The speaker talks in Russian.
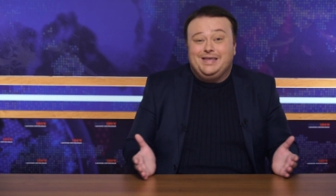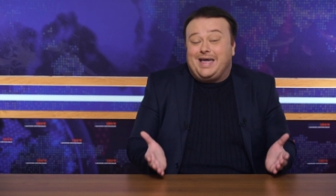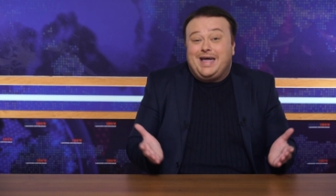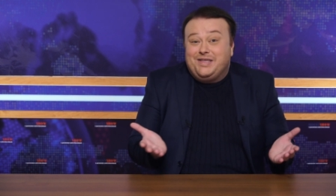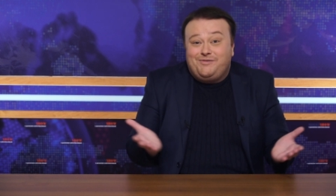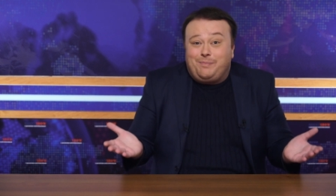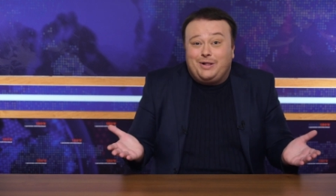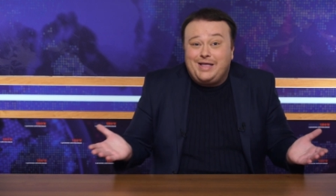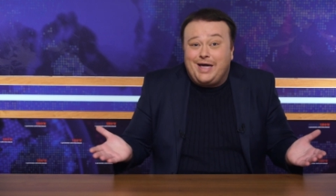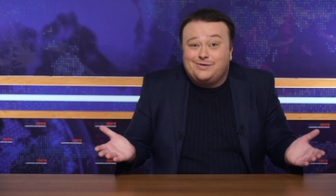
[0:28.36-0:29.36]
Я не
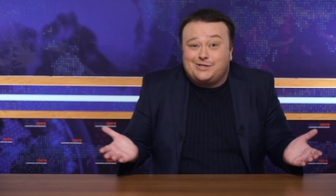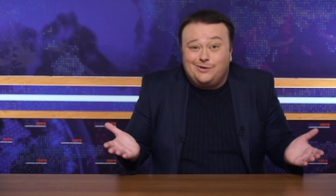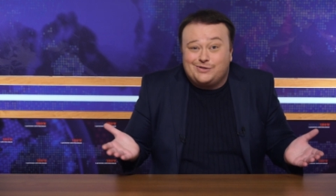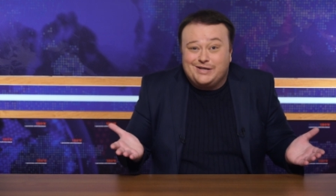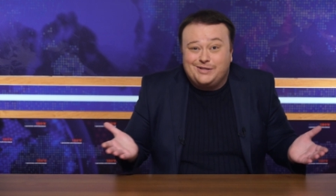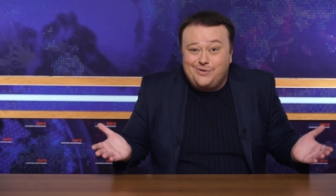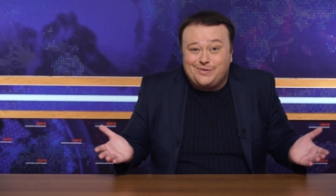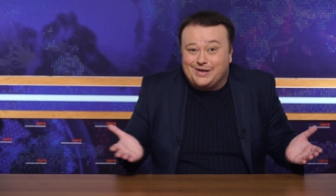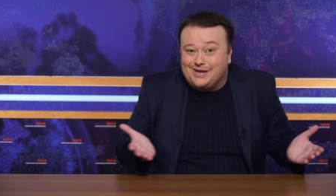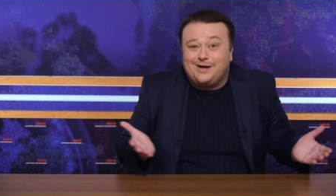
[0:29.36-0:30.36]
выполняю сложные
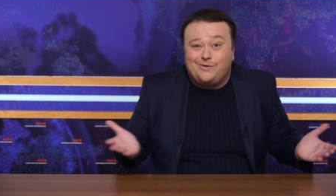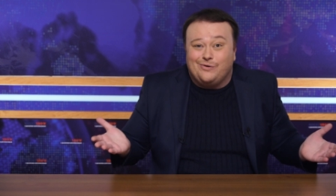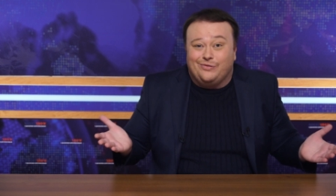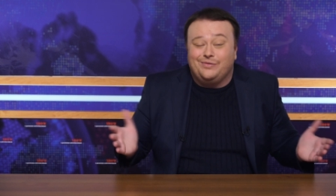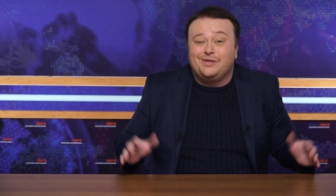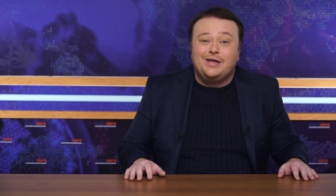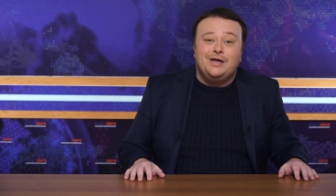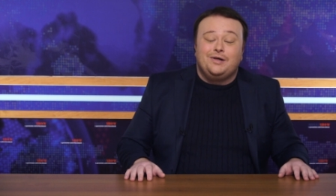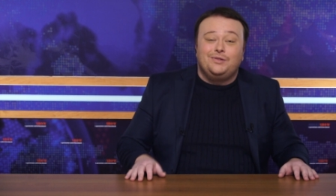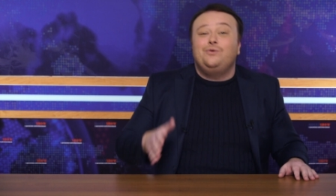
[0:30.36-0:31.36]
трюки, как он.
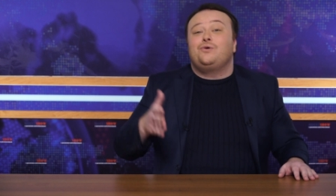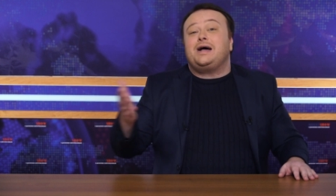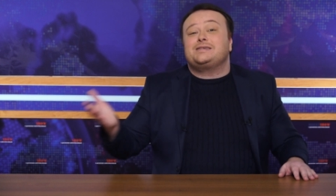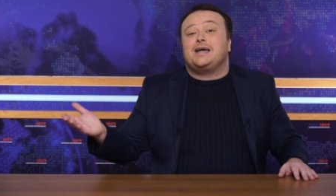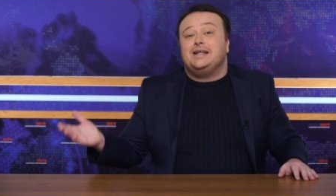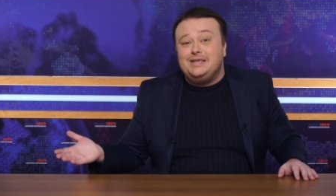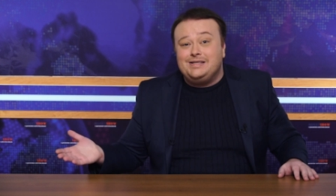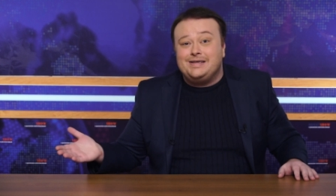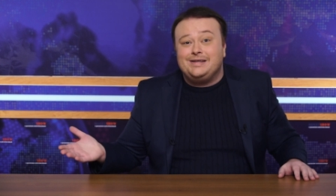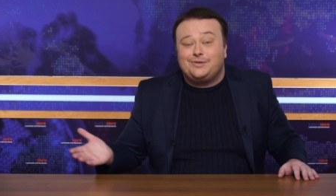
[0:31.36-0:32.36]
Ну, раз
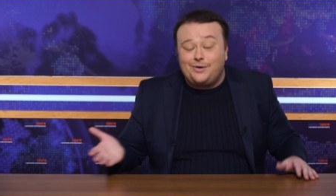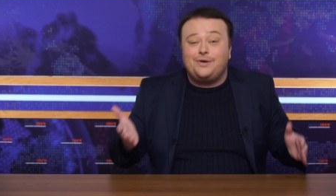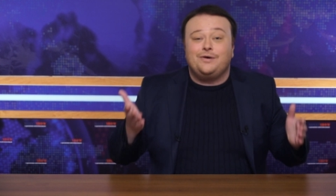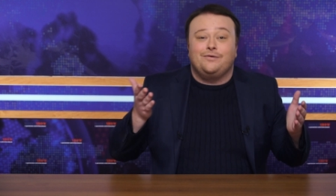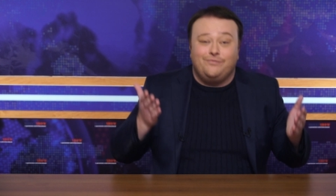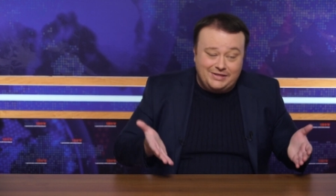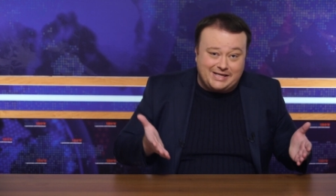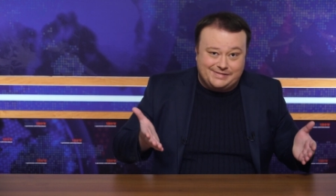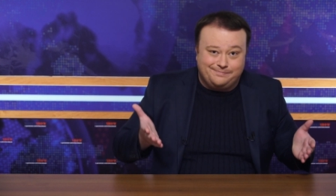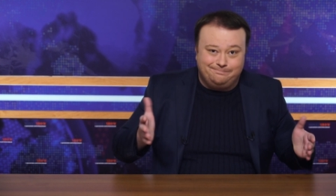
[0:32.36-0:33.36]
хотите, то
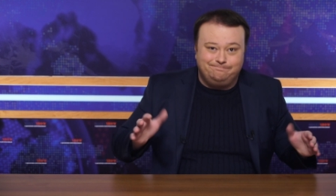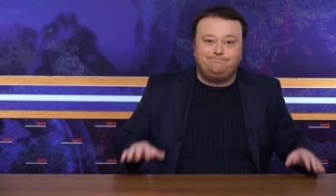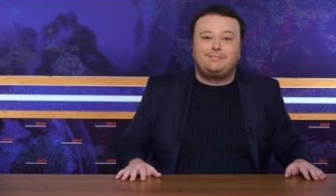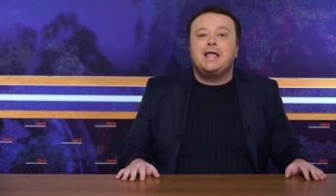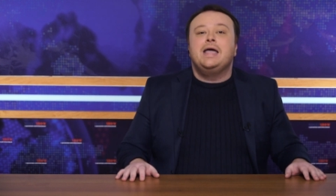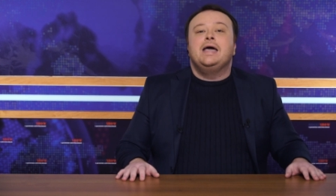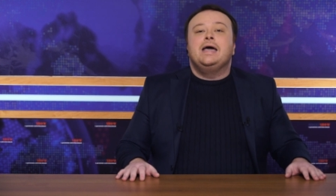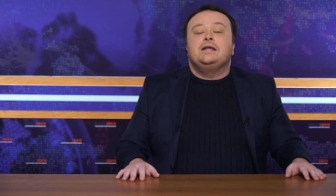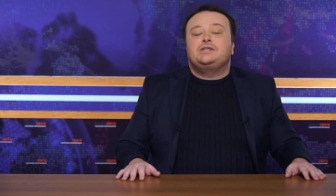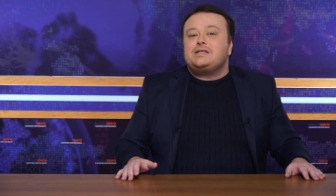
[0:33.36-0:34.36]
выдадим.
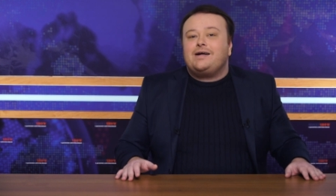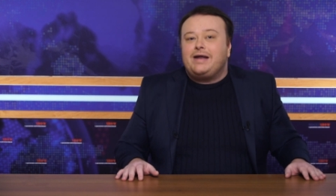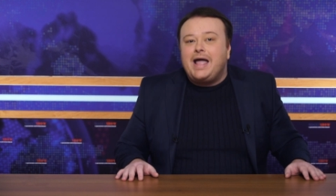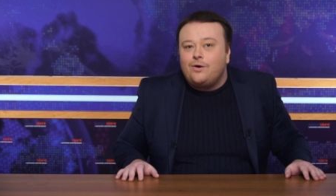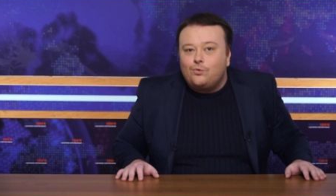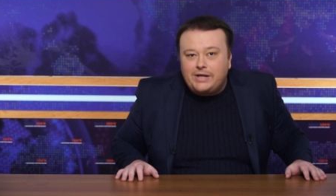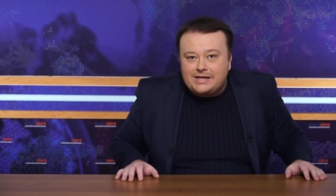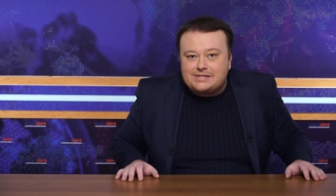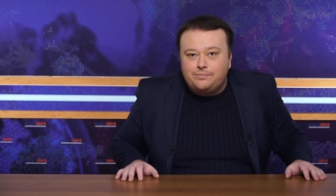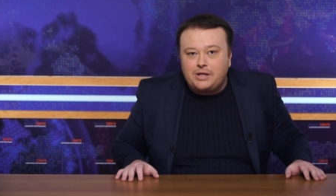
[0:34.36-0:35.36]
Честно говоря, у
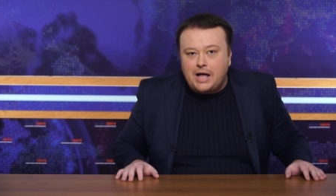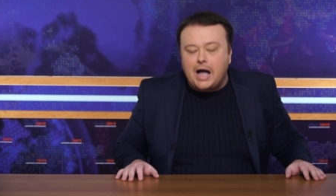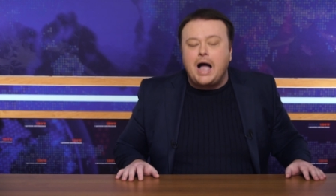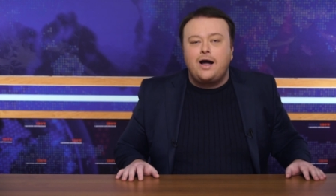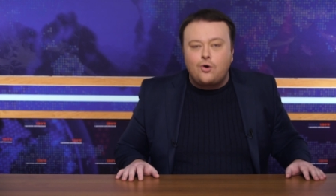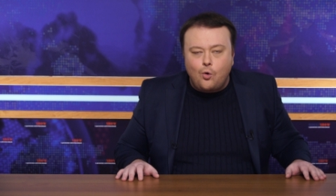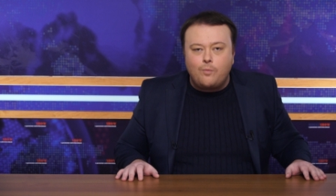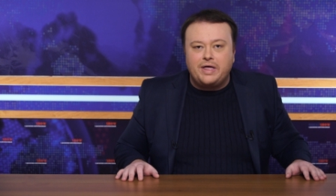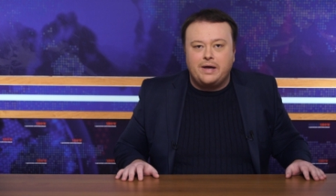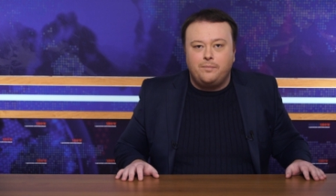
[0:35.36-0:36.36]
нас была
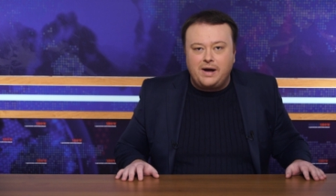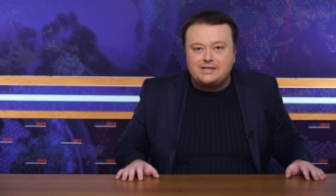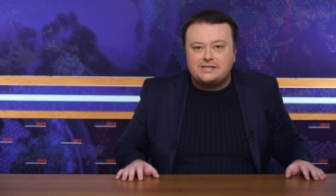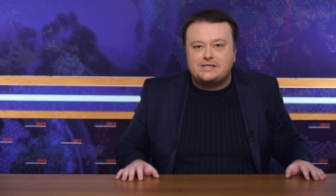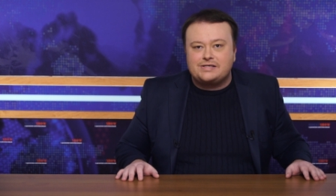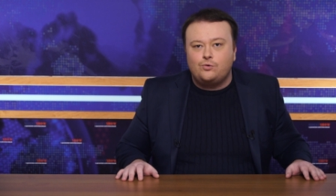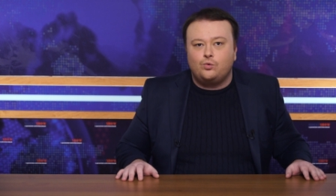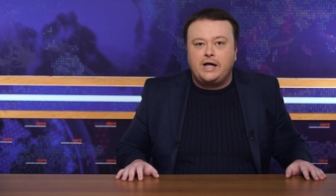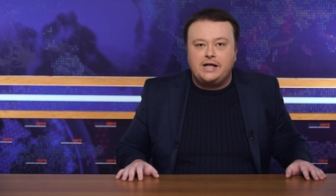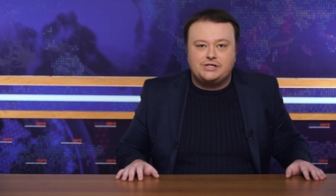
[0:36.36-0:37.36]
огромная база с
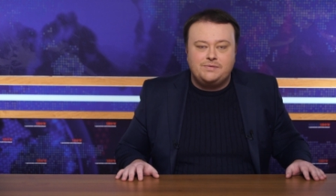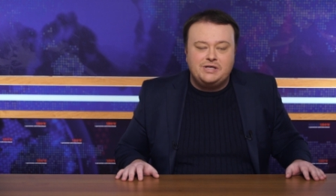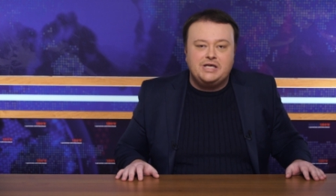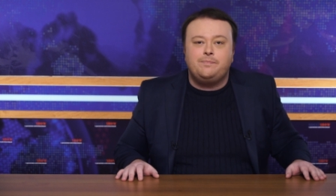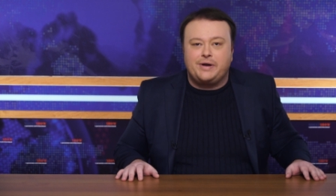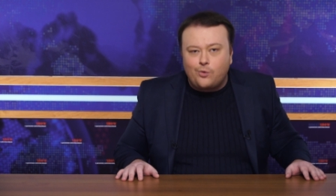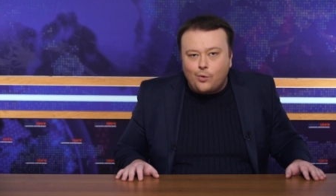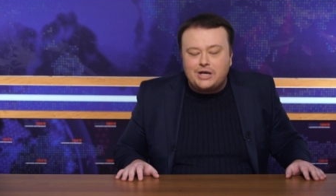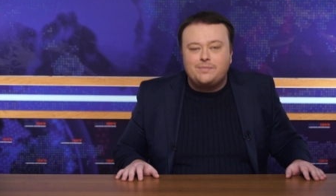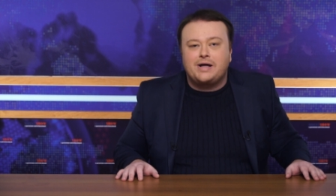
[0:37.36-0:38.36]
неудачными и
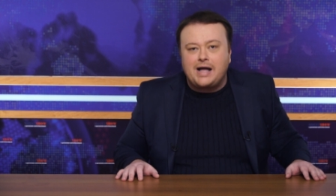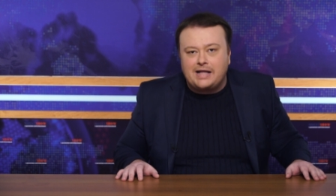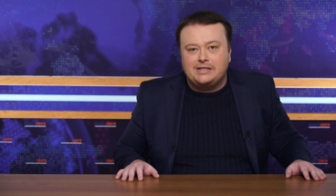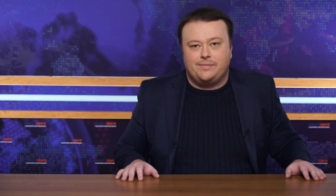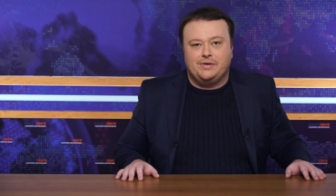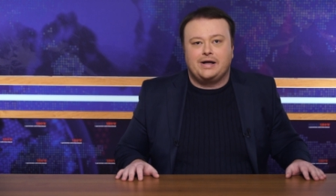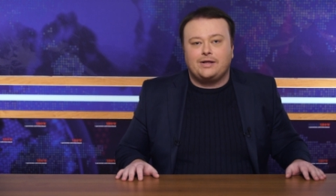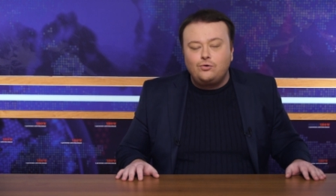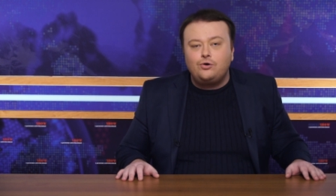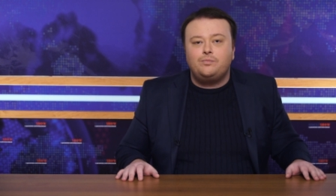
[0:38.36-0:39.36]
прикольными кадрами,
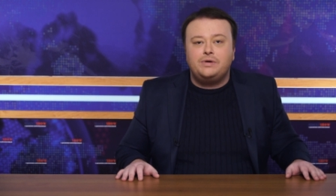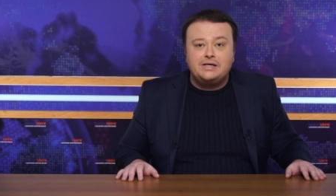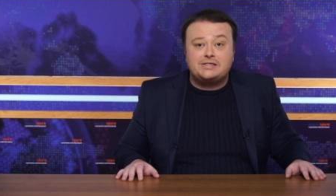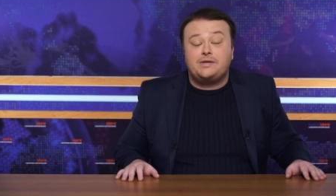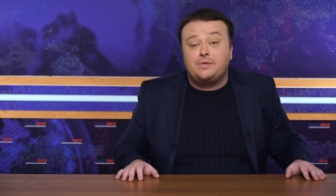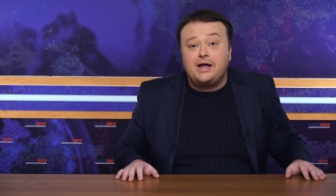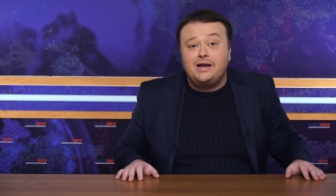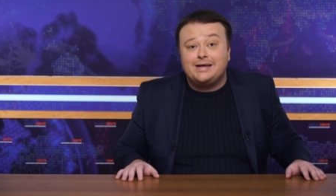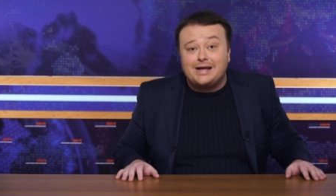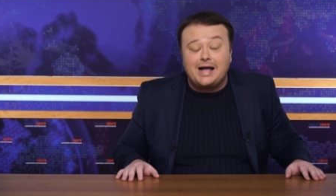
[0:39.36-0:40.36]
которую мы
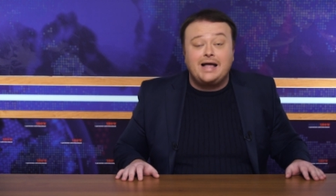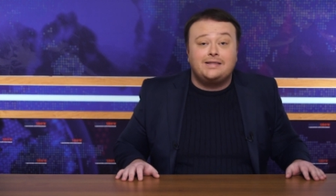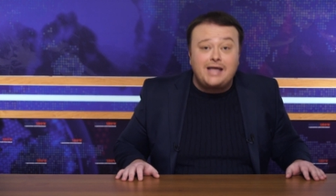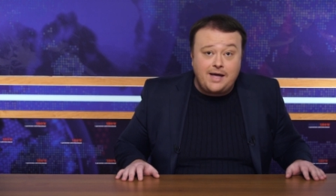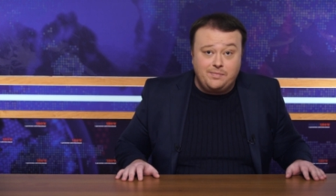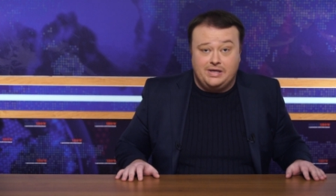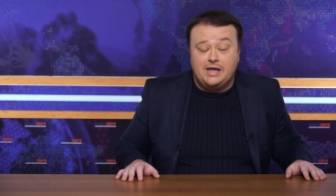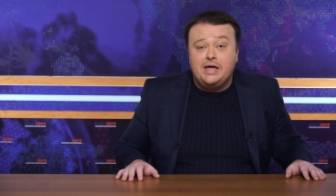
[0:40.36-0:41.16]
собирали годами